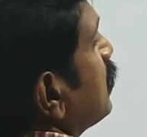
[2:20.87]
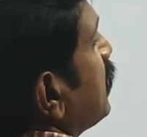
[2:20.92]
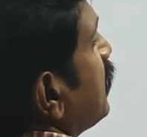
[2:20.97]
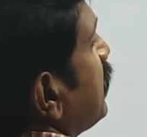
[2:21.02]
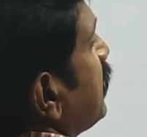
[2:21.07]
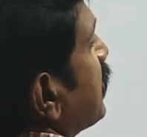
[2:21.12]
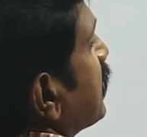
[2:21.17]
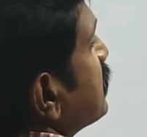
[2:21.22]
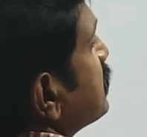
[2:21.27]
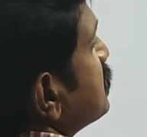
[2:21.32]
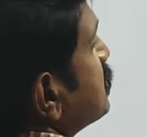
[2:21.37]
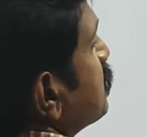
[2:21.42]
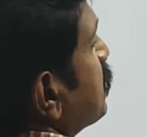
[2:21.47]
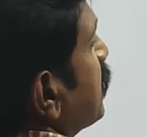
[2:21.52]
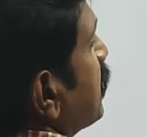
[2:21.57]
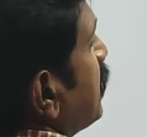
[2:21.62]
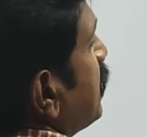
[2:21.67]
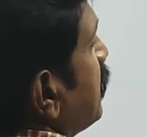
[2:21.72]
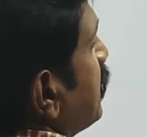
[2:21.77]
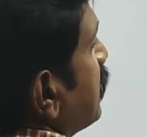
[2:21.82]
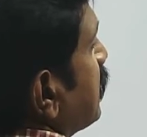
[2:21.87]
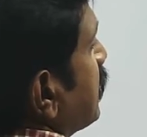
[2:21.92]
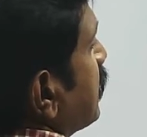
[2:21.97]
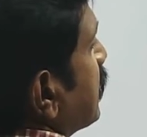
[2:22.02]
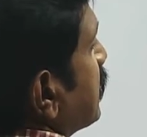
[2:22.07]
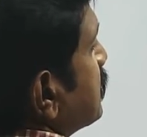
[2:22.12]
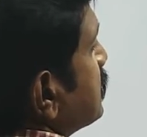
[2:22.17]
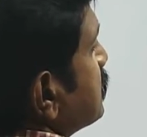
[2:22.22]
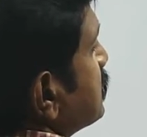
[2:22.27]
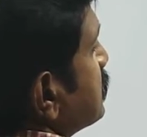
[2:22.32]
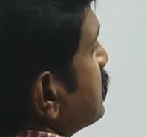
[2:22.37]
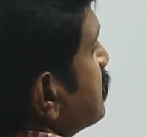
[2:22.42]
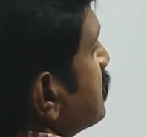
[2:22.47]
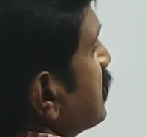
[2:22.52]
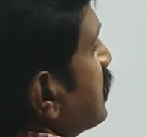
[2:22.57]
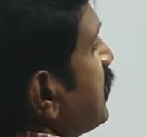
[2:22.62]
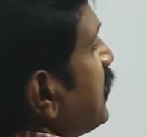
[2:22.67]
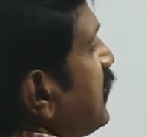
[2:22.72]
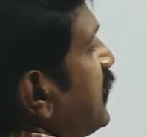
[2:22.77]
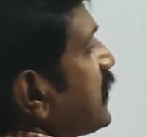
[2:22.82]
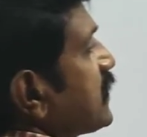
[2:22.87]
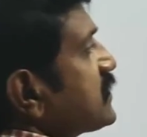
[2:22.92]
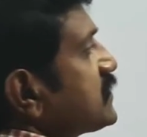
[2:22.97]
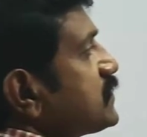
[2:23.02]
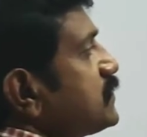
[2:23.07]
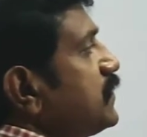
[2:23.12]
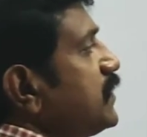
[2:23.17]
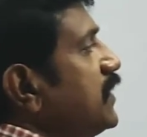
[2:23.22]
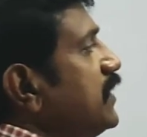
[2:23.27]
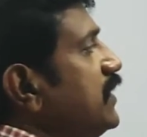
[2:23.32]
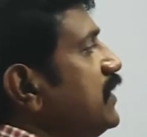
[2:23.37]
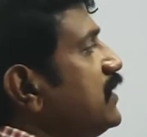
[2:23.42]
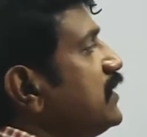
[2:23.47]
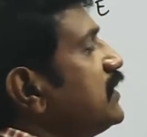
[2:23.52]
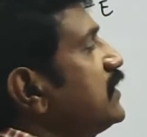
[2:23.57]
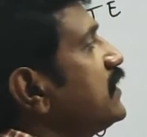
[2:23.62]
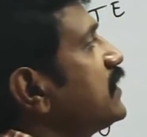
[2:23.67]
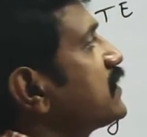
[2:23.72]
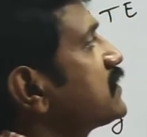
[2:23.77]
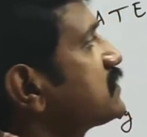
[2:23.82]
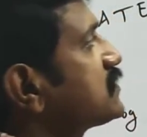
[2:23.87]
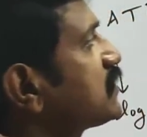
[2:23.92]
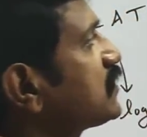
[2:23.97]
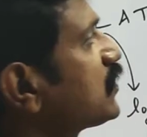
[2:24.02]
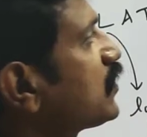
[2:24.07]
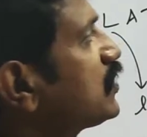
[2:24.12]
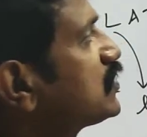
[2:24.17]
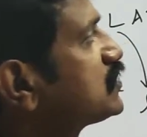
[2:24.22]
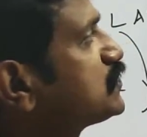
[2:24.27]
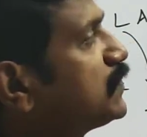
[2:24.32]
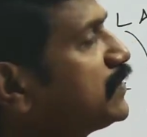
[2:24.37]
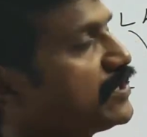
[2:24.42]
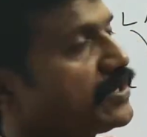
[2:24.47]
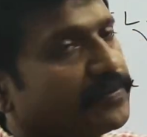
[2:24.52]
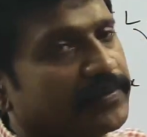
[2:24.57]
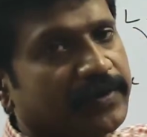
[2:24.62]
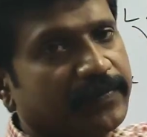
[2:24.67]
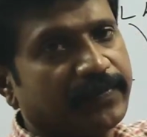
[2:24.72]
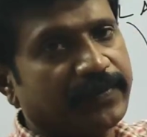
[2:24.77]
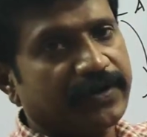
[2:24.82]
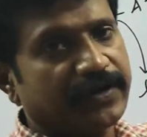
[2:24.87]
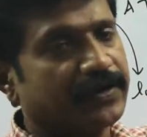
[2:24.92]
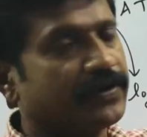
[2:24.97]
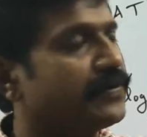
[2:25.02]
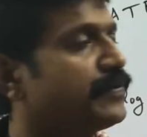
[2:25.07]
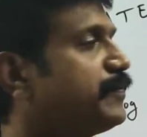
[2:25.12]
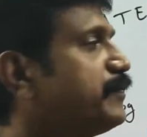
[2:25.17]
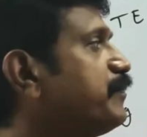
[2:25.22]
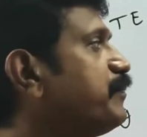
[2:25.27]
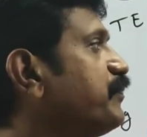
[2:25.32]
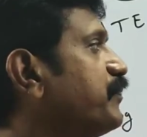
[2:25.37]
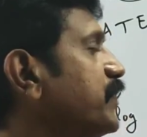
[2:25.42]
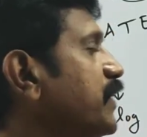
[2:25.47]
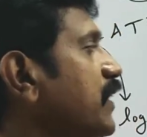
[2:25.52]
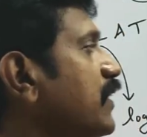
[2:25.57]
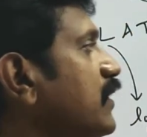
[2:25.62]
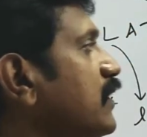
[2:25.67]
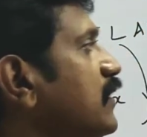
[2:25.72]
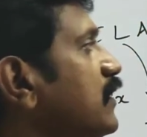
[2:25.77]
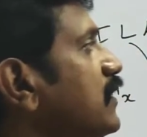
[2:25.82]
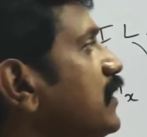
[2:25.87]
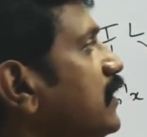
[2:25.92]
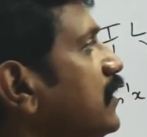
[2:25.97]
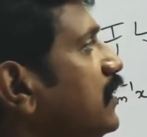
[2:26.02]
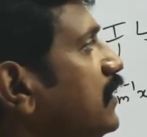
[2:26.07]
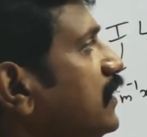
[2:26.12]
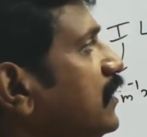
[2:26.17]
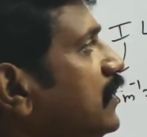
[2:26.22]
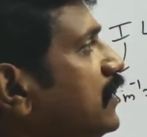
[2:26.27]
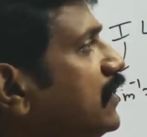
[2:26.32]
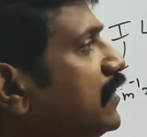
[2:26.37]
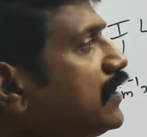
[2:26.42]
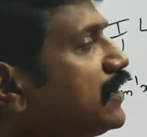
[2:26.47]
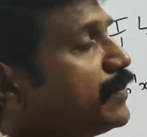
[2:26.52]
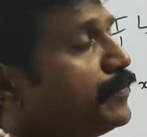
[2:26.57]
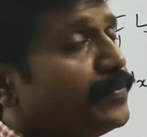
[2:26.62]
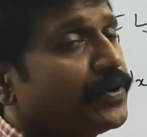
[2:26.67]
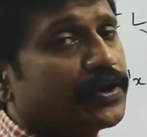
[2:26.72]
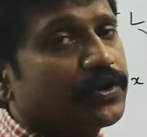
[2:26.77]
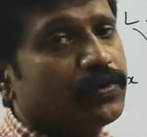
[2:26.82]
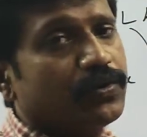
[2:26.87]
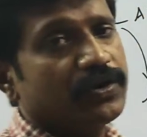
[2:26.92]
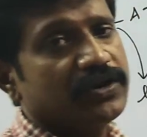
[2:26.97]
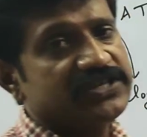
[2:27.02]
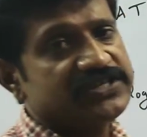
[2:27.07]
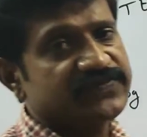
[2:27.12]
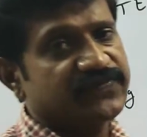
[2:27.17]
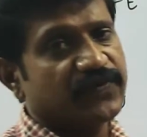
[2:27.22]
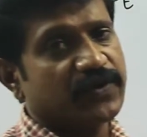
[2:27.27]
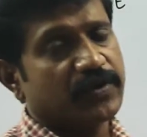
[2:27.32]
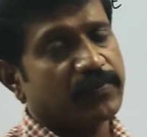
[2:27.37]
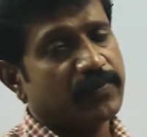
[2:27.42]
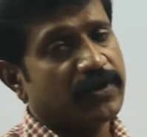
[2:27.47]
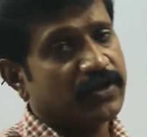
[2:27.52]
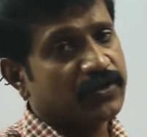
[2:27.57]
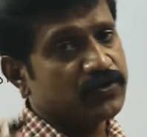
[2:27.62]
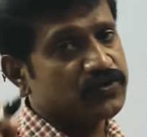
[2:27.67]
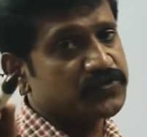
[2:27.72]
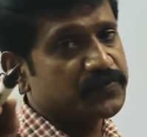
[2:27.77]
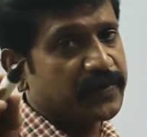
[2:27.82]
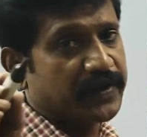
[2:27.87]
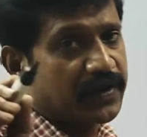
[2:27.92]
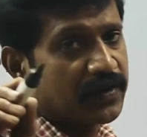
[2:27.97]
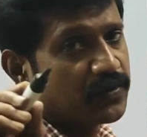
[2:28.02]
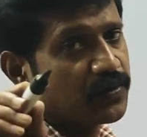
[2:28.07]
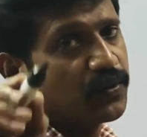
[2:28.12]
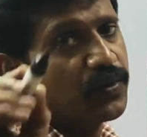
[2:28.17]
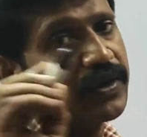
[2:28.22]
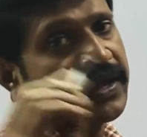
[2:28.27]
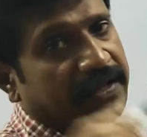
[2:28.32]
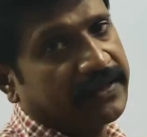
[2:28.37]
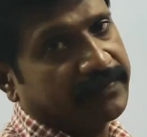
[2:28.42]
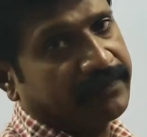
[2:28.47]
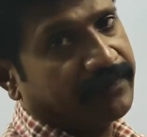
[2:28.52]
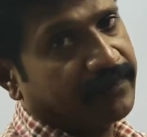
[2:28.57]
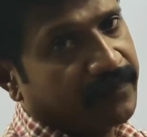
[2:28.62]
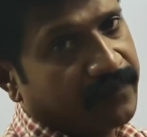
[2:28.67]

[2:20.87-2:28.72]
டிஎக்ஸ் பை எக்ஸ் டிஎக்ஸ் பை எக்ஸ் க்ராஸ் மல்டிப்ளை பண்ணிடணும் இங்கே பெர்னோலிஸ் ஃபார்முலா யூஸ் பண்ணக்கூடாது